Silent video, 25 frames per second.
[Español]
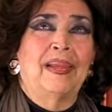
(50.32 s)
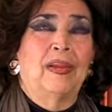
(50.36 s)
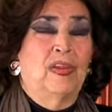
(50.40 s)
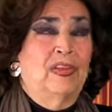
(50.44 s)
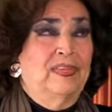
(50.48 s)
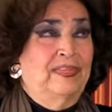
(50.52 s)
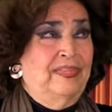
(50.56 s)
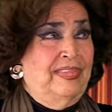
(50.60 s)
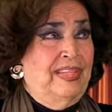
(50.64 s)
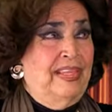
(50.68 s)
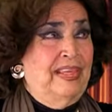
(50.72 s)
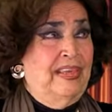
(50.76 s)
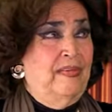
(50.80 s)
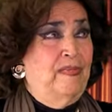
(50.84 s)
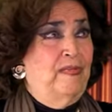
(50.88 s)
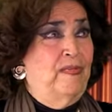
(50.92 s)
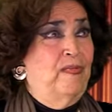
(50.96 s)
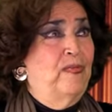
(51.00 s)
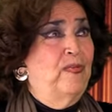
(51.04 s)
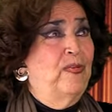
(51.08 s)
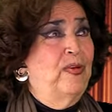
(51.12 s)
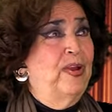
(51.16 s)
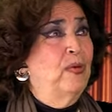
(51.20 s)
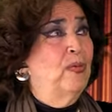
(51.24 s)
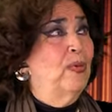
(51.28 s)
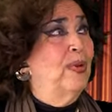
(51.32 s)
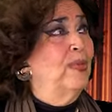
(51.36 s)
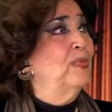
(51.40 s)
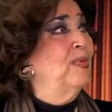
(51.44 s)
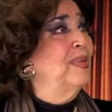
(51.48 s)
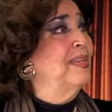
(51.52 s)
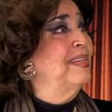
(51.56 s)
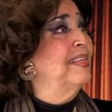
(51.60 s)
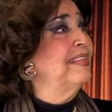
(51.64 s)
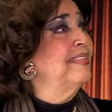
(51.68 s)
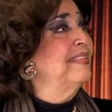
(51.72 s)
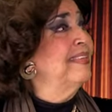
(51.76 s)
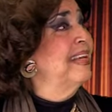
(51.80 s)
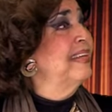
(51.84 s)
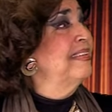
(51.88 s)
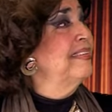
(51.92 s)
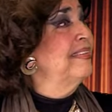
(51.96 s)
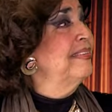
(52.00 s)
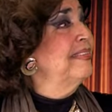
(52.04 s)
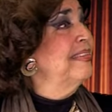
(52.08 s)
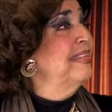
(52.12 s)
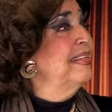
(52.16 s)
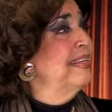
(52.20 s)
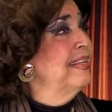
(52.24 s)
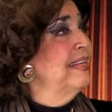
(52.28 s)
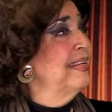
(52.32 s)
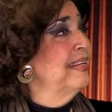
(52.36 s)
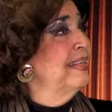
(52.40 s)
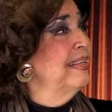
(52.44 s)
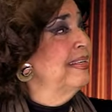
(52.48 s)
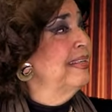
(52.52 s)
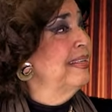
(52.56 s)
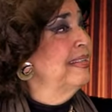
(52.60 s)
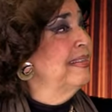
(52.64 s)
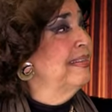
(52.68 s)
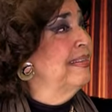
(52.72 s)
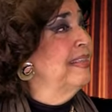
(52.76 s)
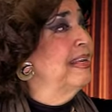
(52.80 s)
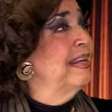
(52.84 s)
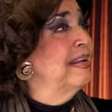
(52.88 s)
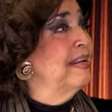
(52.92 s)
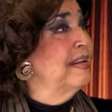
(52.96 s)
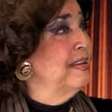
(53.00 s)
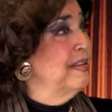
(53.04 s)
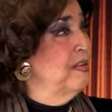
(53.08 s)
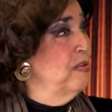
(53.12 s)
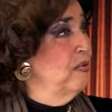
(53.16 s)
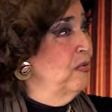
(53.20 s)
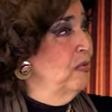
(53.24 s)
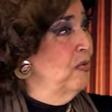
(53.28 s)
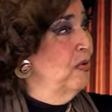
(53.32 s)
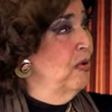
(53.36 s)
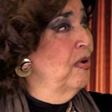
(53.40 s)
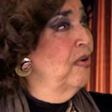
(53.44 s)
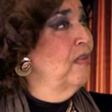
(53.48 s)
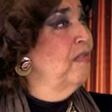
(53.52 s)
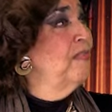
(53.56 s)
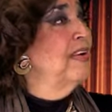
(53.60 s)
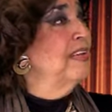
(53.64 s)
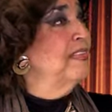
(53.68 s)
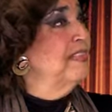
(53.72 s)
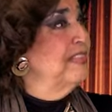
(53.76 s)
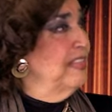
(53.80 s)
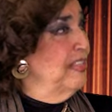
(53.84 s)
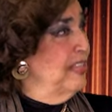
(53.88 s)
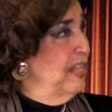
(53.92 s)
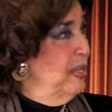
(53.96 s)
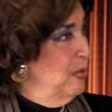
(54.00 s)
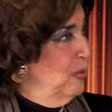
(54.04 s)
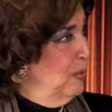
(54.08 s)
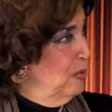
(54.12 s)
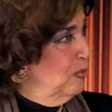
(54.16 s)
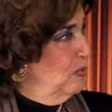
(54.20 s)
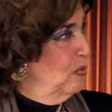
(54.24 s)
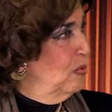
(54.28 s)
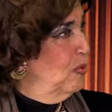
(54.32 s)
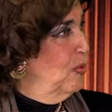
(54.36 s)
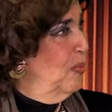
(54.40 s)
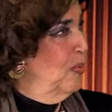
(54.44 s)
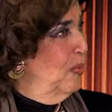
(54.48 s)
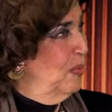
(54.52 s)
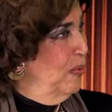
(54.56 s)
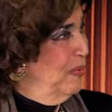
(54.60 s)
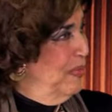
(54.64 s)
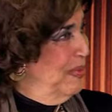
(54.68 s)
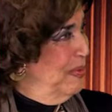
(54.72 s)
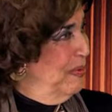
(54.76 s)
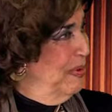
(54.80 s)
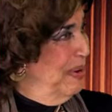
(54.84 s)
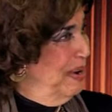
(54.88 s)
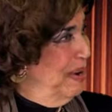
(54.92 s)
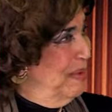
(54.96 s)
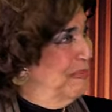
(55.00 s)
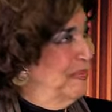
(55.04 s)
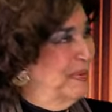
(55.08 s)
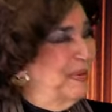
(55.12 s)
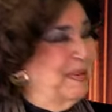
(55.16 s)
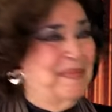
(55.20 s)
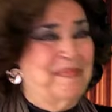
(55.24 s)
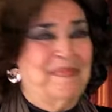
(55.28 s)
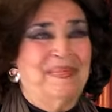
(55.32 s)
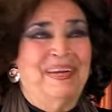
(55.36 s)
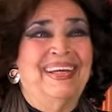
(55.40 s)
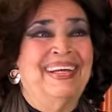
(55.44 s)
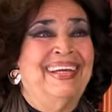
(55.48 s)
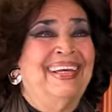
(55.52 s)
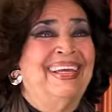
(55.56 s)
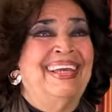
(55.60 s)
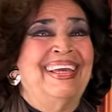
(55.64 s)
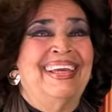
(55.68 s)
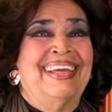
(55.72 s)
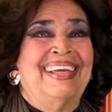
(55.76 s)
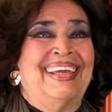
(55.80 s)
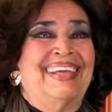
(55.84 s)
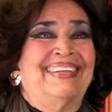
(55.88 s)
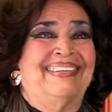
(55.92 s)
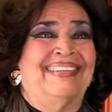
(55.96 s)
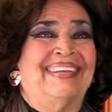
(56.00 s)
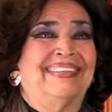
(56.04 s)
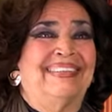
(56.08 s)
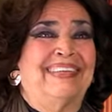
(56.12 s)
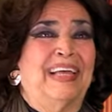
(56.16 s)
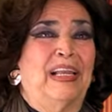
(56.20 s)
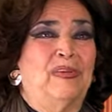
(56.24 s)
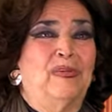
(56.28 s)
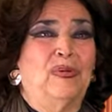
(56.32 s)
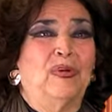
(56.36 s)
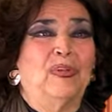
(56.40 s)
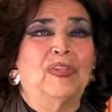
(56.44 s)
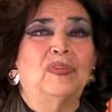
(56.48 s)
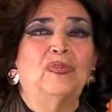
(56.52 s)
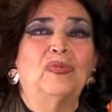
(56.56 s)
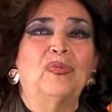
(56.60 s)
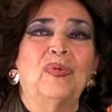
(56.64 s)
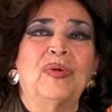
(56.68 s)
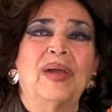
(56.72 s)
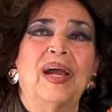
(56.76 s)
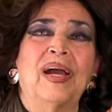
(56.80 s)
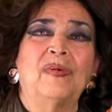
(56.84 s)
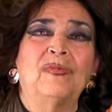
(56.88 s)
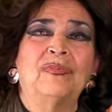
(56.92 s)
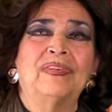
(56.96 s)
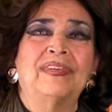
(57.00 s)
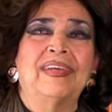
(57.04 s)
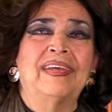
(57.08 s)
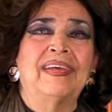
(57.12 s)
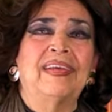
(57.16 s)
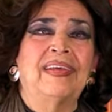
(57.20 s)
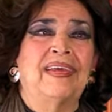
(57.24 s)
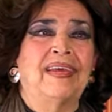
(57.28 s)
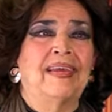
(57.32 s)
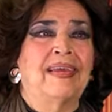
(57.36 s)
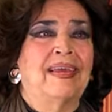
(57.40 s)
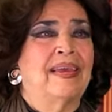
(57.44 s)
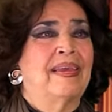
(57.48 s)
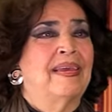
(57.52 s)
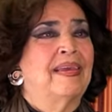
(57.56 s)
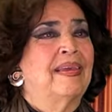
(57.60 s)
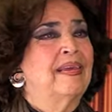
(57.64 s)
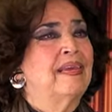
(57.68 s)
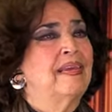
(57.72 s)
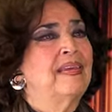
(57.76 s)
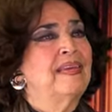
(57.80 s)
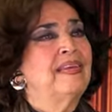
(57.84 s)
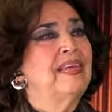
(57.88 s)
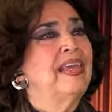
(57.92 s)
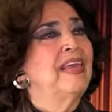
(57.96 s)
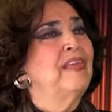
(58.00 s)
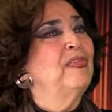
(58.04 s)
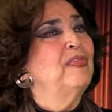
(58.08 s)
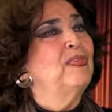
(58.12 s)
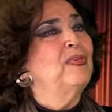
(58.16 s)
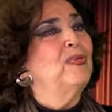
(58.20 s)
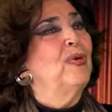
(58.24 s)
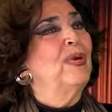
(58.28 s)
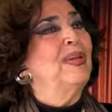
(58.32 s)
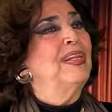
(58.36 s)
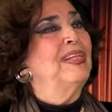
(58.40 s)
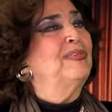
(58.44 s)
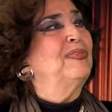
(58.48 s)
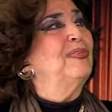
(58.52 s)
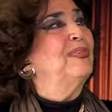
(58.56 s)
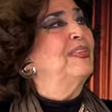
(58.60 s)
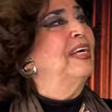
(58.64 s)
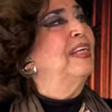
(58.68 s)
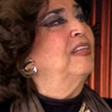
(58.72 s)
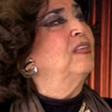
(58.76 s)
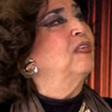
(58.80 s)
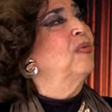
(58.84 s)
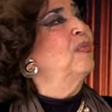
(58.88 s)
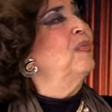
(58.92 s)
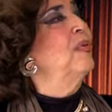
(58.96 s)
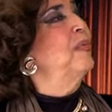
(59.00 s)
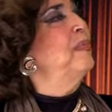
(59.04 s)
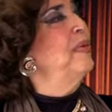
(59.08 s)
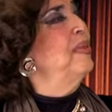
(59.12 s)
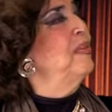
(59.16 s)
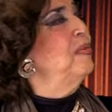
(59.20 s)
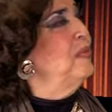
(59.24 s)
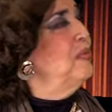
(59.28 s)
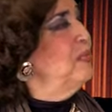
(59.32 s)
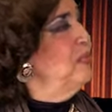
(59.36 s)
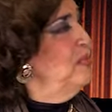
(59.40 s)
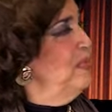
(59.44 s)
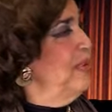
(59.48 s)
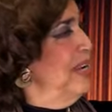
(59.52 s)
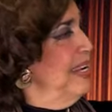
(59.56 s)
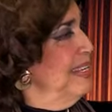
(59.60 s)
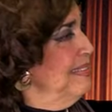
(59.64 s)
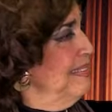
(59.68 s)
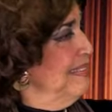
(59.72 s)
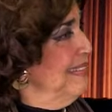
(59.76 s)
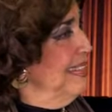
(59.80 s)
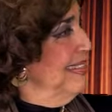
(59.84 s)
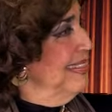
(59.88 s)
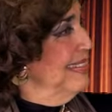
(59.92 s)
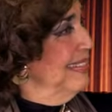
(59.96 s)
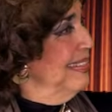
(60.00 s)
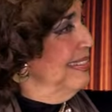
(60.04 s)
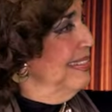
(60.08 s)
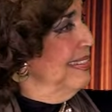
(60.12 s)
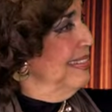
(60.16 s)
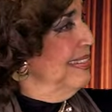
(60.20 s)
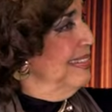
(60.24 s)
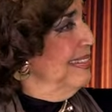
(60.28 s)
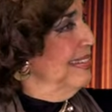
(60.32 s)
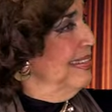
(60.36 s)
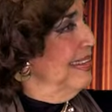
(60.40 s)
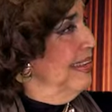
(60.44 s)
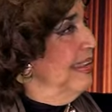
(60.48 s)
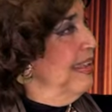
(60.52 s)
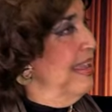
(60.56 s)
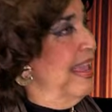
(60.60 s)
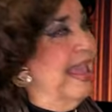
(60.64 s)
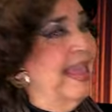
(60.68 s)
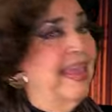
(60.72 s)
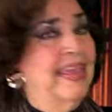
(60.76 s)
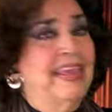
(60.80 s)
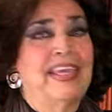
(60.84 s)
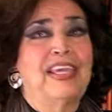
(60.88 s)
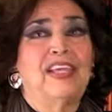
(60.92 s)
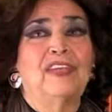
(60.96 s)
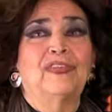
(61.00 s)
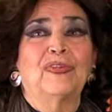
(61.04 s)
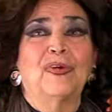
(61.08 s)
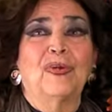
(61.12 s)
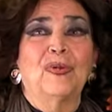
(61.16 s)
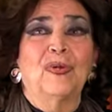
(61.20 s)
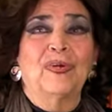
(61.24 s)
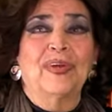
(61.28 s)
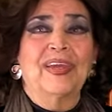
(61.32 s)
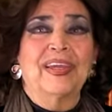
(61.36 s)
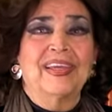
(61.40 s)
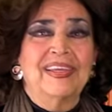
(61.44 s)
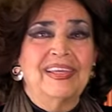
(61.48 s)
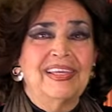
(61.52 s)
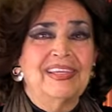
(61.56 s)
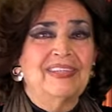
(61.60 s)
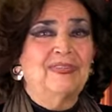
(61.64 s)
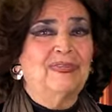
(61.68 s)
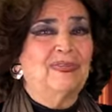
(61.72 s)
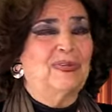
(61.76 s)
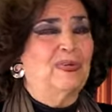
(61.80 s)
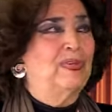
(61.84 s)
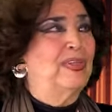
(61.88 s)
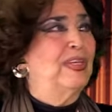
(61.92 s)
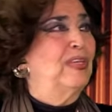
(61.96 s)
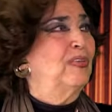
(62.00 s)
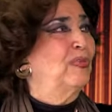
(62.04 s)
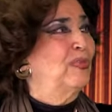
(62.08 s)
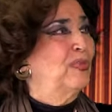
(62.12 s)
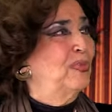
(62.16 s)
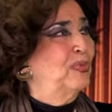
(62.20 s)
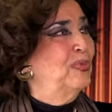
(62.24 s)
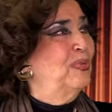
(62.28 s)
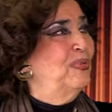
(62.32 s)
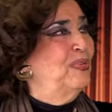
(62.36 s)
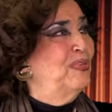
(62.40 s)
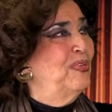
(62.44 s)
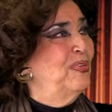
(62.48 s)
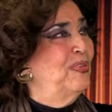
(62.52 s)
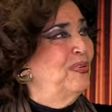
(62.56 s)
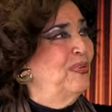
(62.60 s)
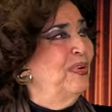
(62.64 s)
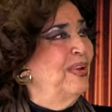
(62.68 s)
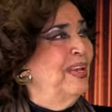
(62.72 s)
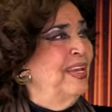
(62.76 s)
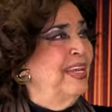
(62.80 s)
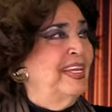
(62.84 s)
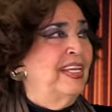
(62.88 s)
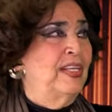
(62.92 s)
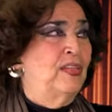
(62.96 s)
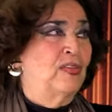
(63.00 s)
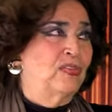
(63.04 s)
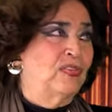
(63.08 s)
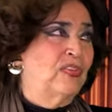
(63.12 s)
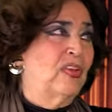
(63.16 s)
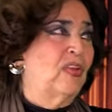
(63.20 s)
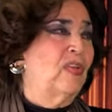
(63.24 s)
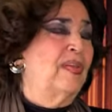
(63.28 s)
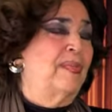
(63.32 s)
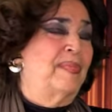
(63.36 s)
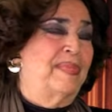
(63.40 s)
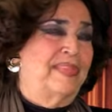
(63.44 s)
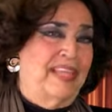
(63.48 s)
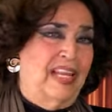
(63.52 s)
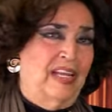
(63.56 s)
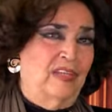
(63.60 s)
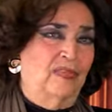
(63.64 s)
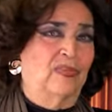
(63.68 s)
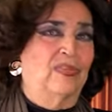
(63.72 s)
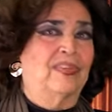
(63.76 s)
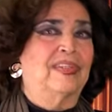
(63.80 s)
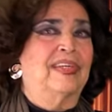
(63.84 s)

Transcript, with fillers: este, fue cuando el desastre del río, fascineroso, como lo digo en el poema, que se salió de su cauce y entró a la ciudad como Pedro en su casa hizo lo que quiso, destruyó, y no solamente a la